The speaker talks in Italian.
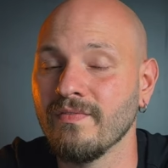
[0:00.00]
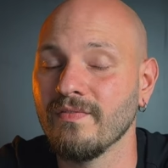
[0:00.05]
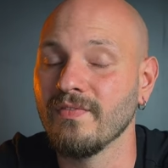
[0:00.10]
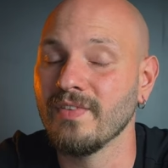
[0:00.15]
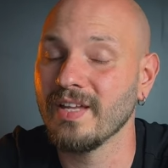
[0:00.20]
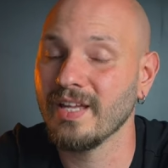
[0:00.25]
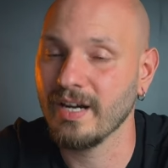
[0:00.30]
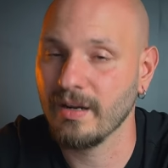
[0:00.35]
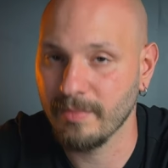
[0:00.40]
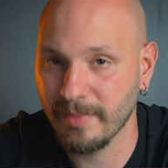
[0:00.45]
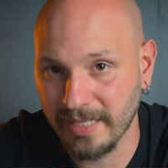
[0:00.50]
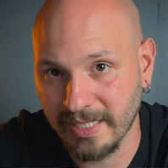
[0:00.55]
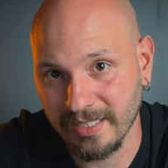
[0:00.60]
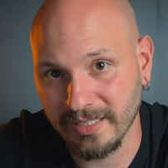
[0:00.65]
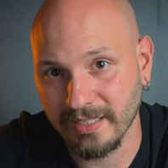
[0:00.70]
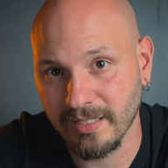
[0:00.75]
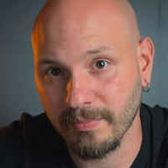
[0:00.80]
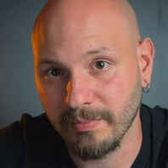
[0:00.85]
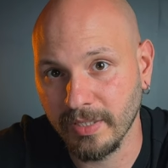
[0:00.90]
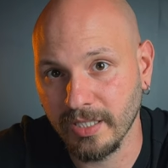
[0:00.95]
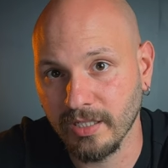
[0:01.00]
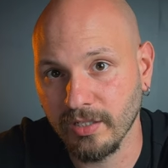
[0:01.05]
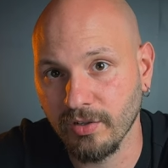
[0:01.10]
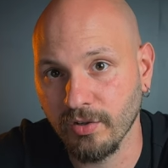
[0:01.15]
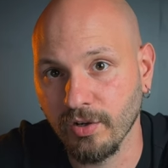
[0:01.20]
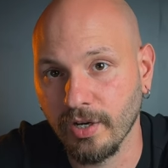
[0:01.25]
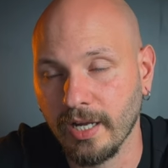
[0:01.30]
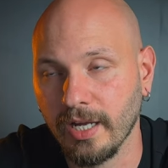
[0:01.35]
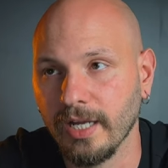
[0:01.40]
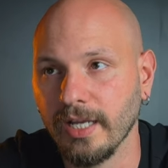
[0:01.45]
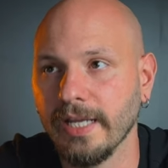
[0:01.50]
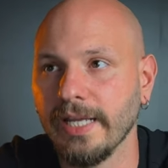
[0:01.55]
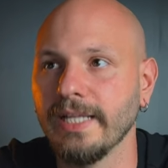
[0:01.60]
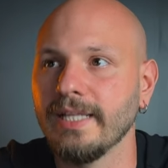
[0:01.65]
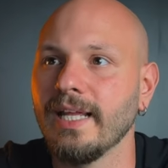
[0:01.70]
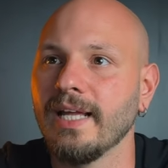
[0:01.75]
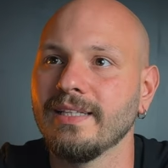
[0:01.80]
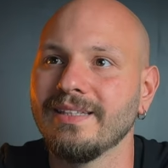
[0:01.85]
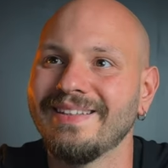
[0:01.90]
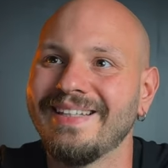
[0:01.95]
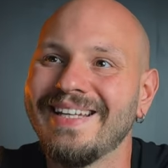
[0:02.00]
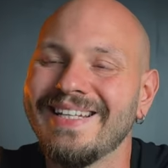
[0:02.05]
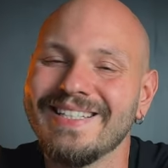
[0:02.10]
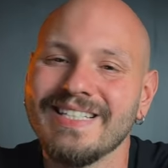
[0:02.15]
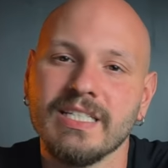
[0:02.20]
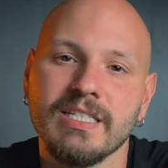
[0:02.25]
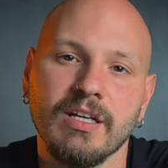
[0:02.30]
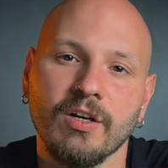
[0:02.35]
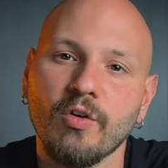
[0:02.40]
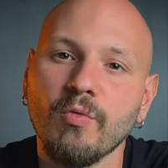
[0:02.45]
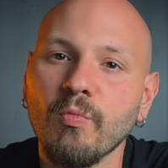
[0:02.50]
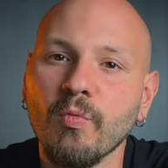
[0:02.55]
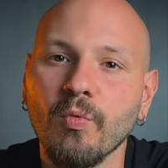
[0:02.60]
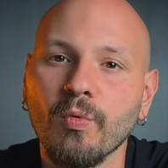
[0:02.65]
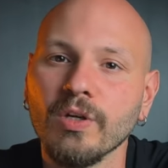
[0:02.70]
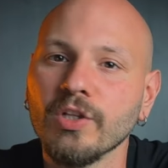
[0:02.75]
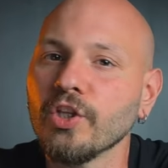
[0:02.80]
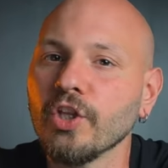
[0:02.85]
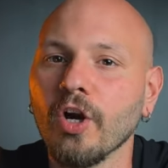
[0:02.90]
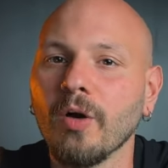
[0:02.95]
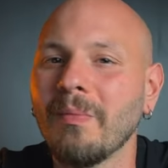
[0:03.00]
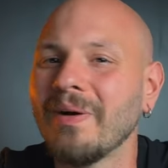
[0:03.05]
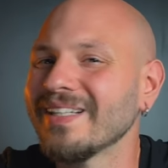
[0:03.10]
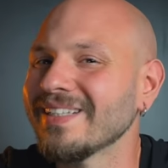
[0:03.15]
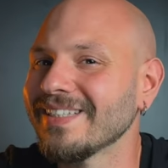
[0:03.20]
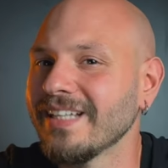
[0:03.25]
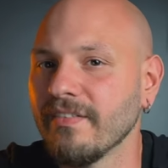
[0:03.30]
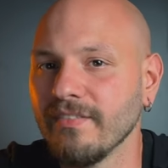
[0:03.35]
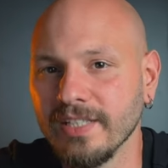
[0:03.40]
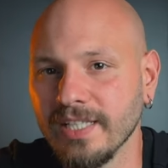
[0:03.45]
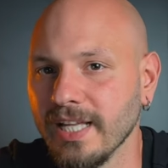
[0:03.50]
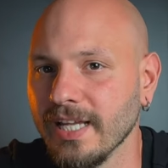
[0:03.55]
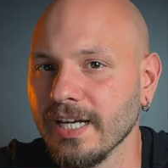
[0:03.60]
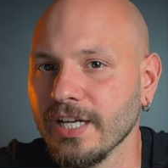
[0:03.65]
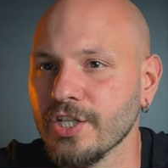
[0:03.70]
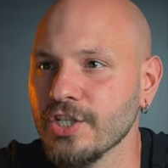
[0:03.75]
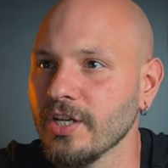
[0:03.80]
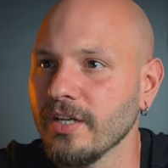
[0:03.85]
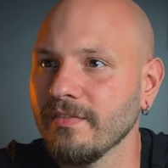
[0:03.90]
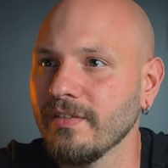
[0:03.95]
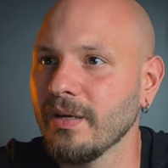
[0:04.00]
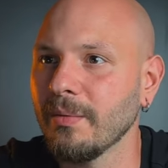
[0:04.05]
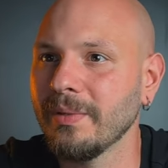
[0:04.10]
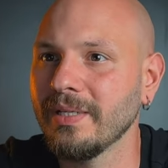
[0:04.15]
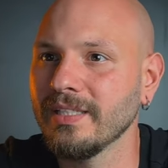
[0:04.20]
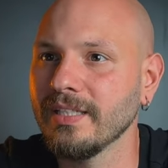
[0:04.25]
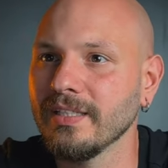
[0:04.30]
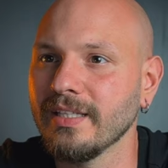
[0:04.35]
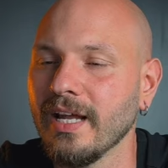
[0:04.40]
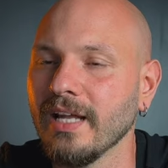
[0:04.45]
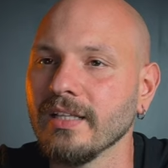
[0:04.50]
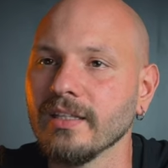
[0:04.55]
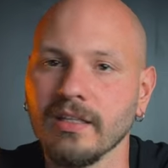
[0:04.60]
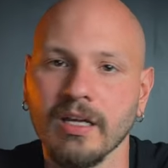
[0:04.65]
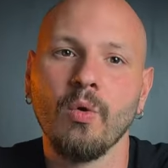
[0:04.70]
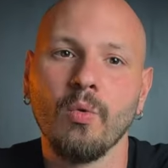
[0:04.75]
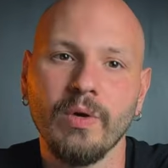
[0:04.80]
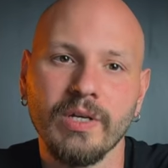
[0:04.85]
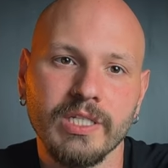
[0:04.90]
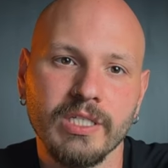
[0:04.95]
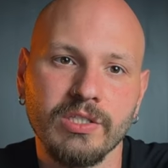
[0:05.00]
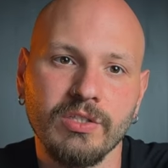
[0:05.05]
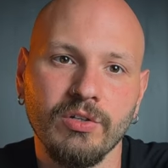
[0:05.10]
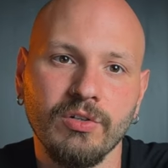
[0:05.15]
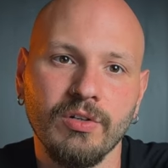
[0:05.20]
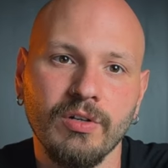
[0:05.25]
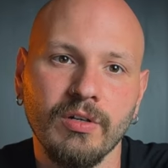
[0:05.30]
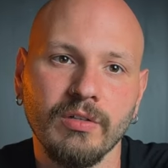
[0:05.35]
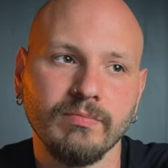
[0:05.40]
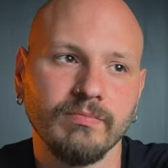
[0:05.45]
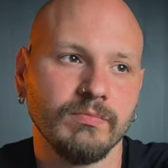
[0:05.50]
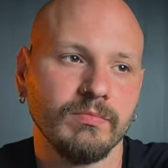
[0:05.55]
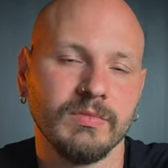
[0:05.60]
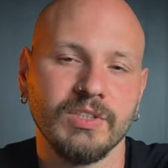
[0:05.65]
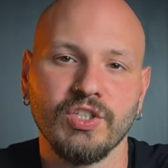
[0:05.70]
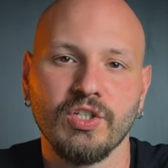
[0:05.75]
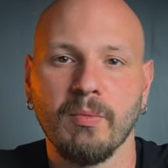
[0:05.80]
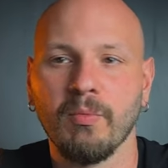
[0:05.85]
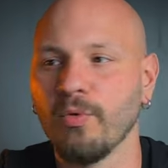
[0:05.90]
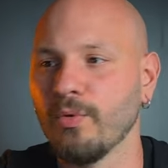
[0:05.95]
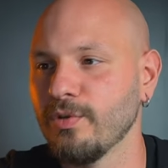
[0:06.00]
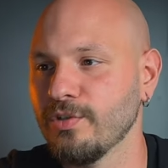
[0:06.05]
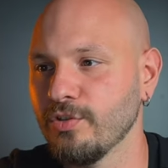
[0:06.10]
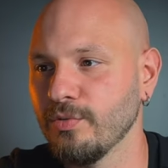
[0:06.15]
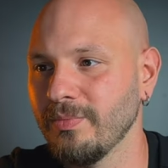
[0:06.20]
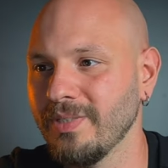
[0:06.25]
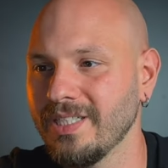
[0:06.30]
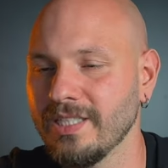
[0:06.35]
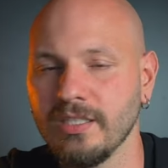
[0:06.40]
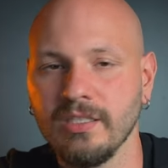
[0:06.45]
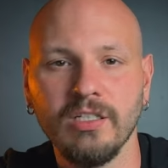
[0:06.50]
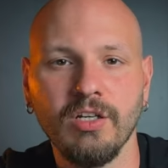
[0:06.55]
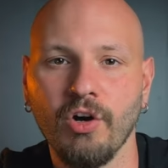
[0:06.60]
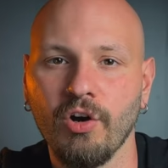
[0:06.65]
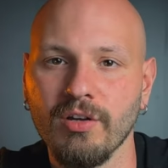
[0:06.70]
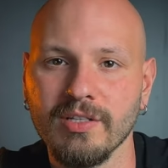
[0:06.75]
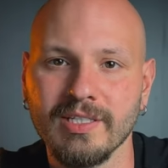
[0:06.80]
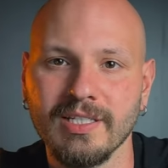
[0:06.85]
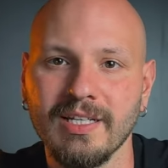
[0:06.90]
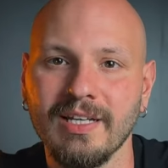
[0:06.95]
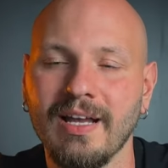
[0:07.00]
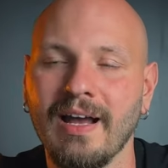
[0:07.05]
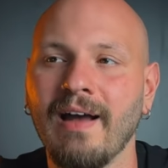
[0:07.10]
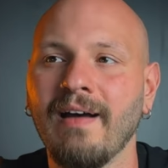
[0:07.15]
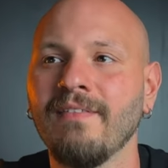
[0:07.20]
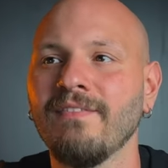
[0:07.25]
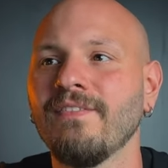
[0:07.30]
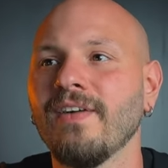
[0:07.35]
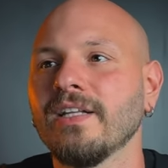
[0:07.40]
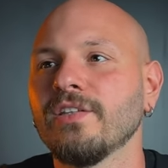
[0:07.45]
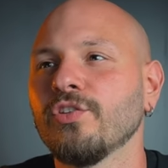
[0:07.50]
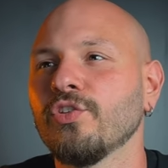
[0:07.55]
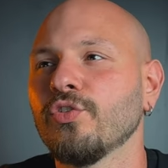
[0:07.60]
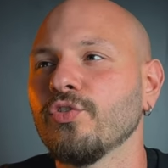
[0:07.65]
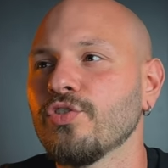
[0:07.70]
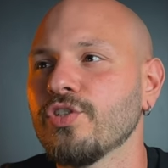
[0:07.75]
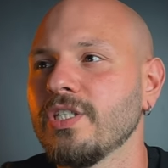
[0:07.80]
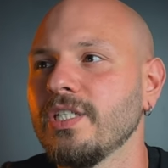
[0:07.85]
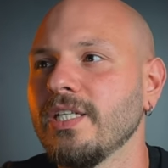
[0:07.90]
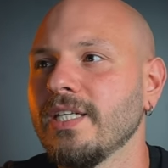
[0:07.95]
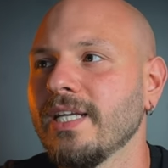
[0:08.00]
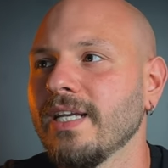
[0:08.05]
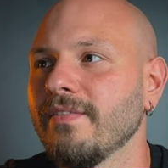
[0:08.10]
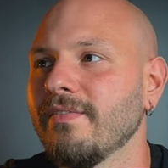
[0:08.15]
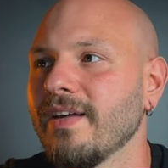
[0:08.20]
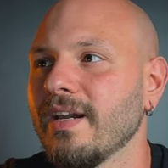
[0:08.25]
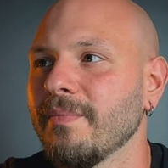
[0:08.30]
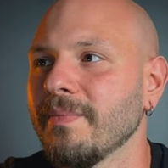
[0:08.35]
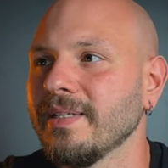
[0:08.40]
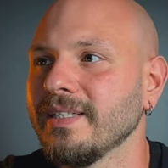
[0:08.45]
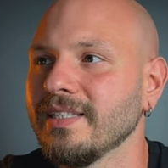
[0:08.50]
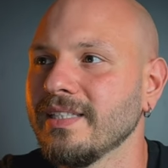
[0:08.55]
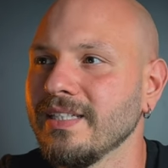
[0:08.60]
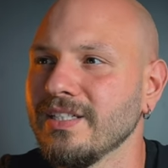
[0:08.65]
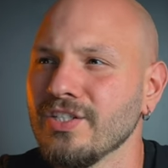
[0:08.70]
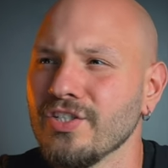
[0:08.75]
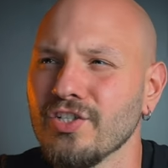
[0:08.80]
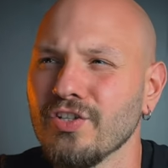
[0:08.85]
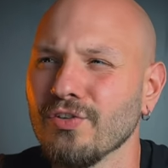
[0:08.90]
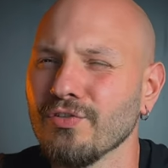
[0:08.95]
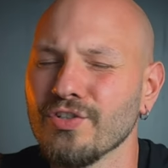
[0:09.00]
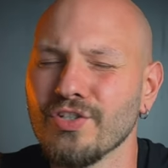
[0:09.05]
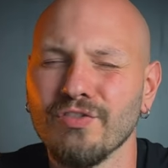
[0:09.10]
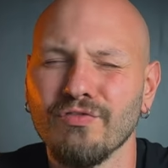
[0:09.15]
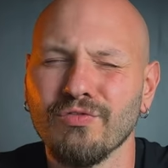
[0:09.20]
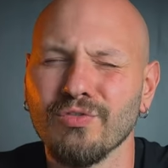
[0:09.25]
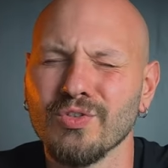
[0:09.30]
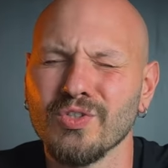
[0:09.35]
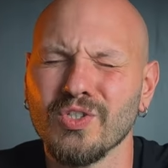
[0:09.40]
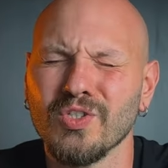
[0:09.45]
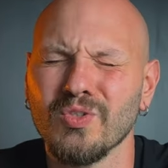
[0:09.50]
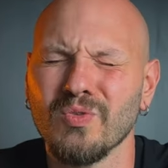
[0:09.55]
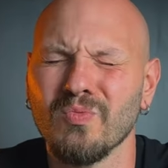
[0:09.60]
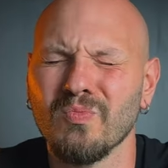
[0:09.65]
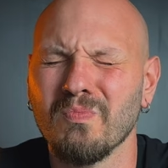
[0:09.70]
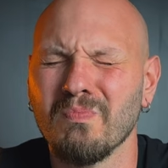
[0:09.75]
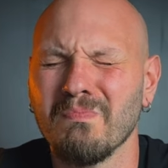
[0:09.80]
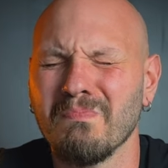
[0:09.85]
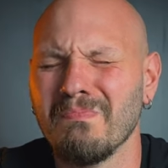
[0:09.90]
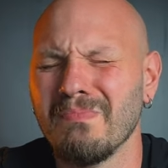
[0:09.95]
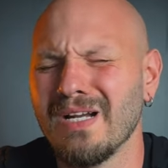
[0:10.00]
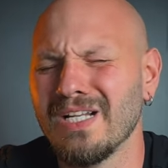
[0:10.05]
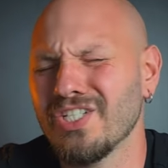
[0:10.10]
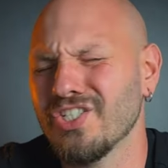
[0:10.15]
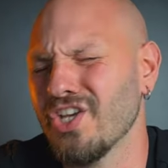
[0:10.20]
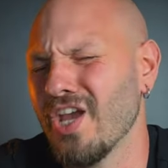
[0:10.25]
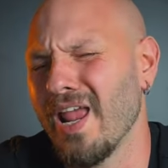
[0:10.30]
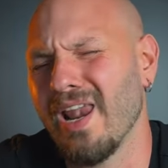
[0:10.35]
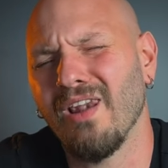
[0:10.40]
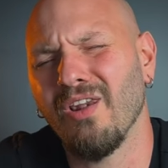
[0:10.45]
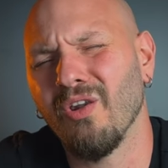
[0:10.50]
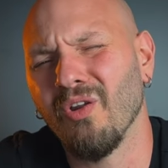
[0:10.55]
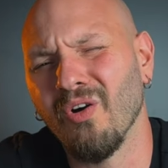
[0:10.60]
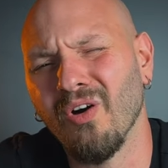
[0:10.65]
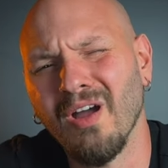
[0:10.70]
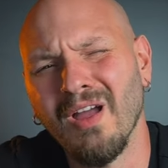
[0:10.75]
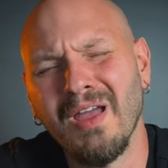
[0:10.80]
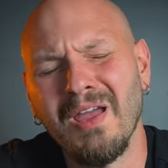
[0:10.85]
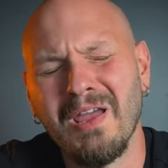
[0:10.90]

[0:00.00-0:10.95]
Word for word: veramente piccola ed è densa comunque di roba da vedere, ce n'è veramente tanta. Questo diciamo questo mix di cose ha fatto sì che veramente in giro ci fosse un macello,